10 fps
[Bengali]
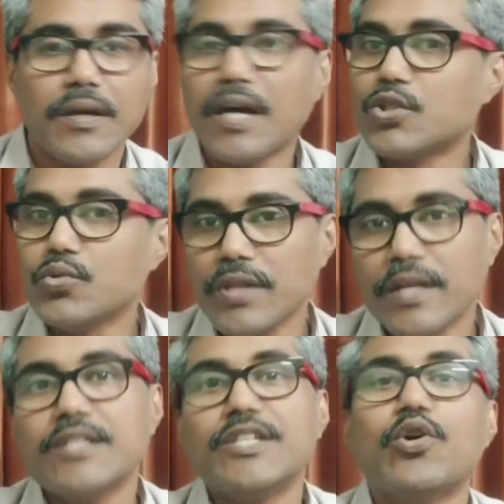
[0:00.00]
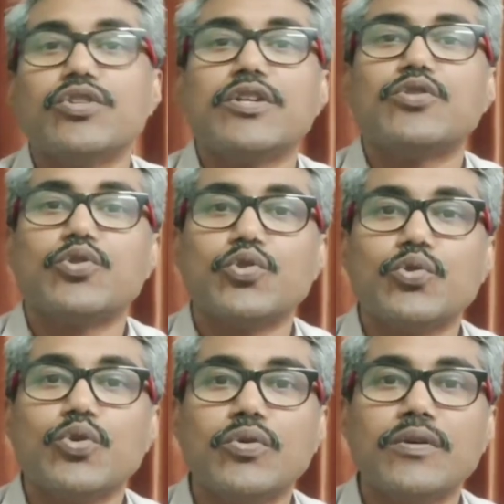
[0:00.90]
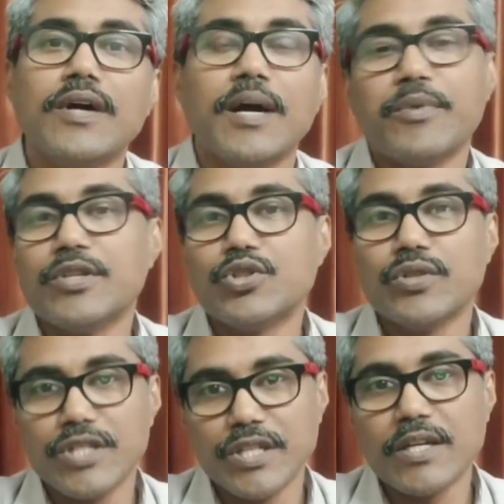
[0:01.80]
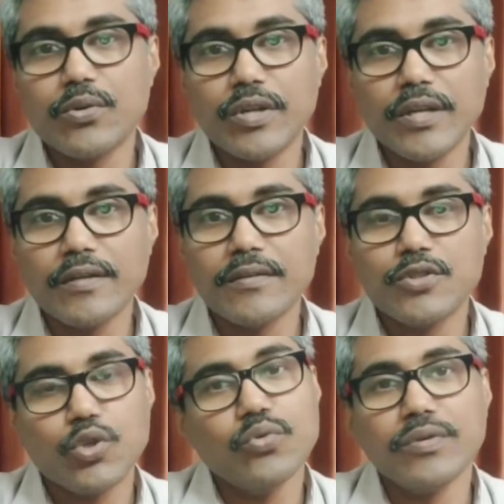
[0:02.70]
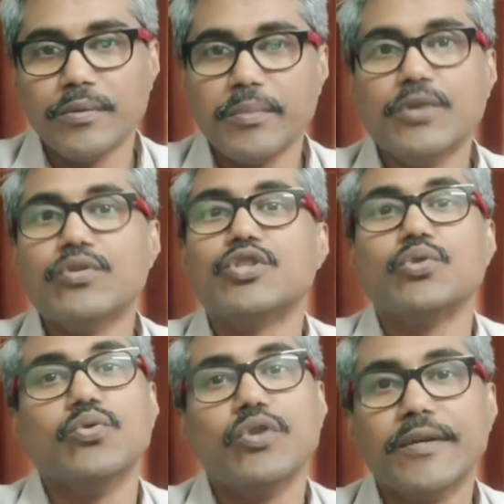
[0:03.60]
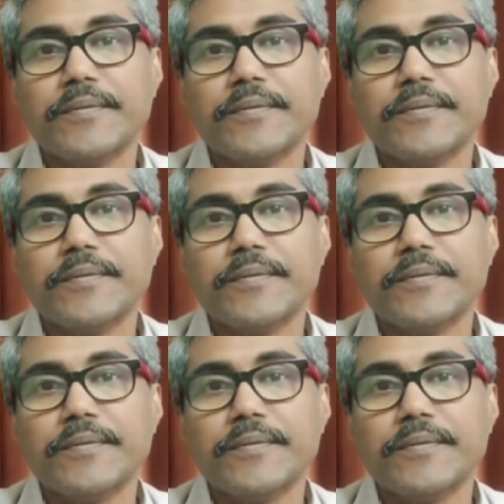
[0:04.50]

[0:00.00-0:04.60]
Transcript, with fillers: আসুন সেই অজানা তথ্যগুলো আপনাদের সঙ্গে শেয়ার করে নিই চলুন ভিডিওটা শুরু করি